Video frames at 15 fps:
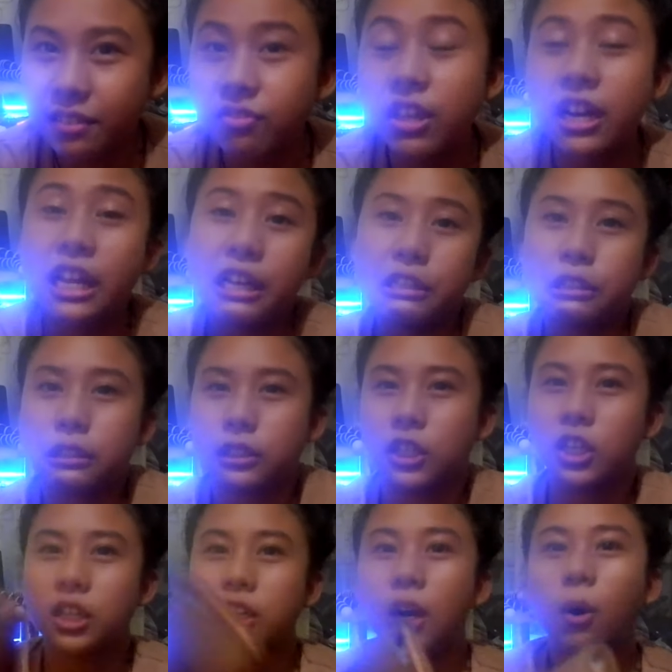The legit
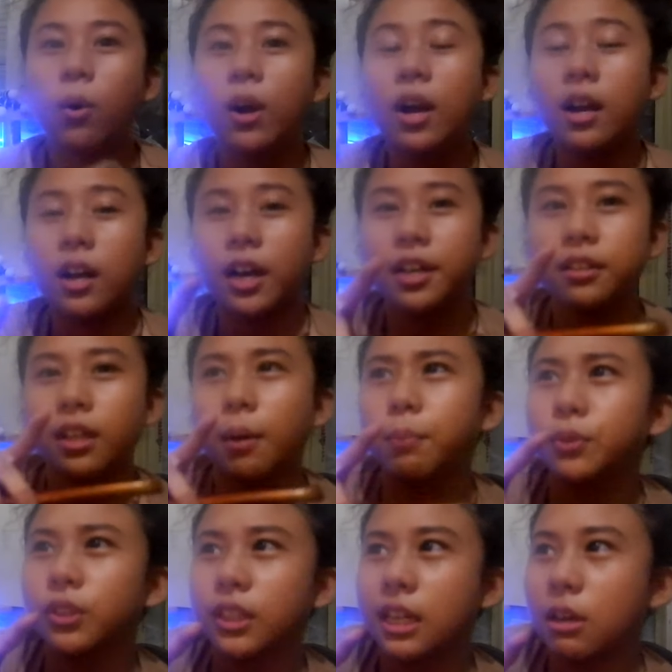Siargao. Kahit
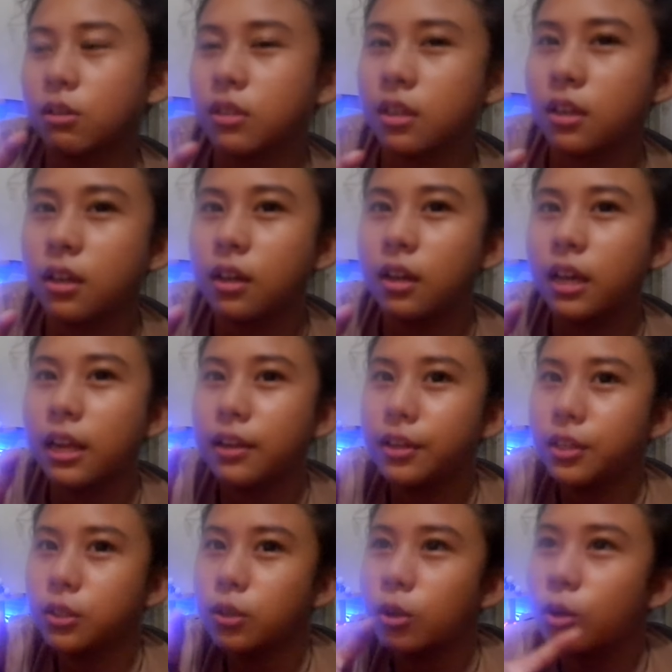napunta na ako sa El
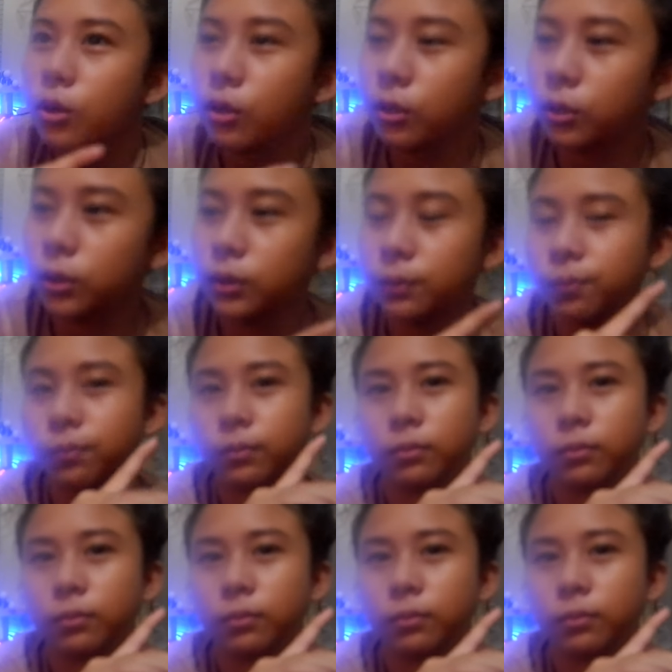Nido,